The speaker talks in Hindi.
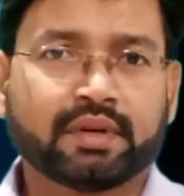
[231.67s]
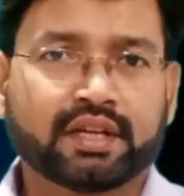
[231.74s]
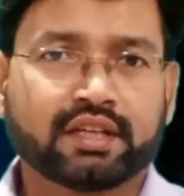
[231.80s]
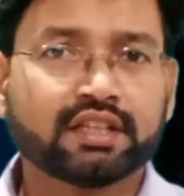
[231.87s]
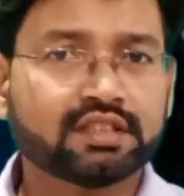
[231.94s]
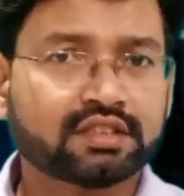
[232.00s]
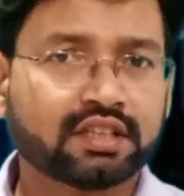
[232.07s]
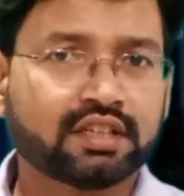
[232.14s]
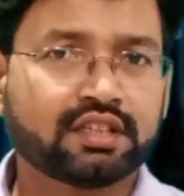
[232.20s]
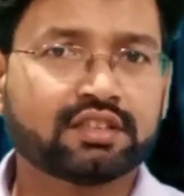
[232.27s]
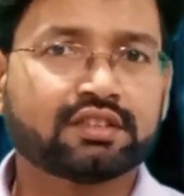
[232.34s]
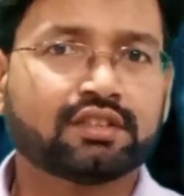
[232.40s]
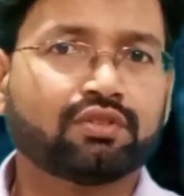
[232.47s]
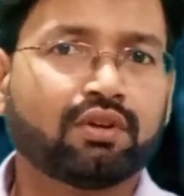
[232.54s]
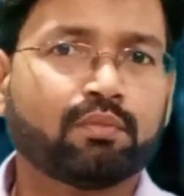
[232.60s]
पाएंगे इस तरीके
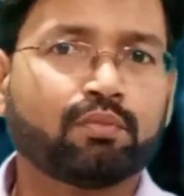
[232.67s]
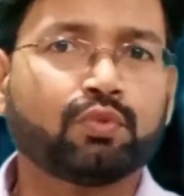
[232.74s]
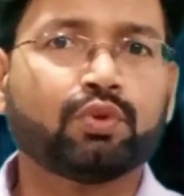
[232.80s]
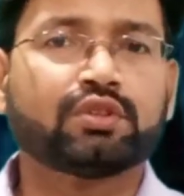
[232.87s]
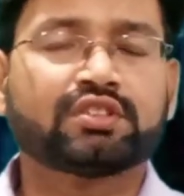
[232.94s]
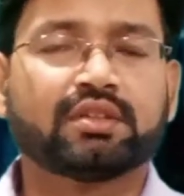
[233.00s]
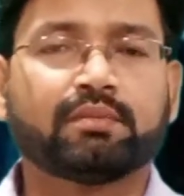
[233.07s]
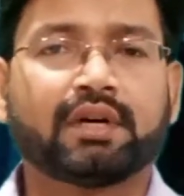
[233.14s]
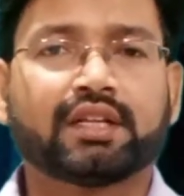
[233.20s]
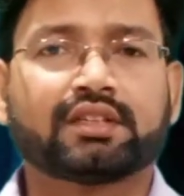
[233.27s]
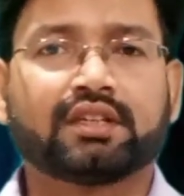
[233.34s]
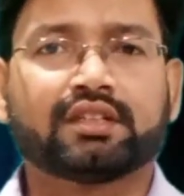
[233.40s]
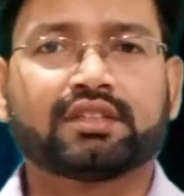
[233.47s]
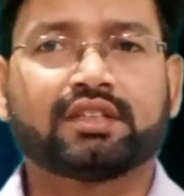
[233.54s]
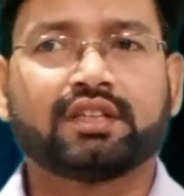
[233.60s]
से तो आप बोर्ड से बात
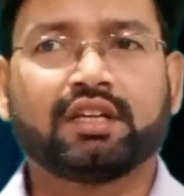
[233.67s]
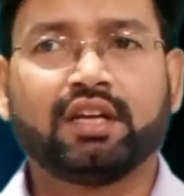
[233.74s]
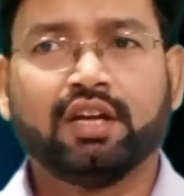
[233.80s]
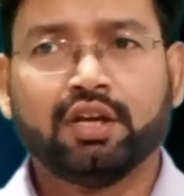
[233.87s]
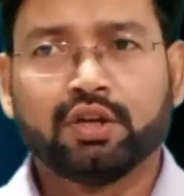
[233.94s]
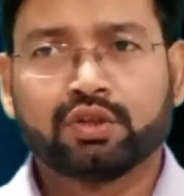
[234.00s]
करते हैं